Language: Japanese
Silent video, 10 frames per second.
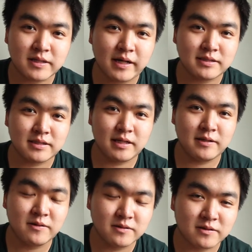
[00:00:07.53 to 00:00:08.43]
かげつで
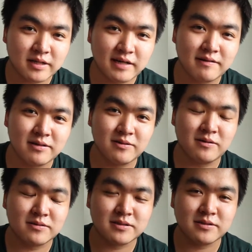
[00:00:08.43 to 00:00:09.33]
日本と台湾
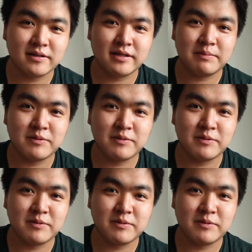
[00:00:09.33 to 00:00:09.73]
のすごい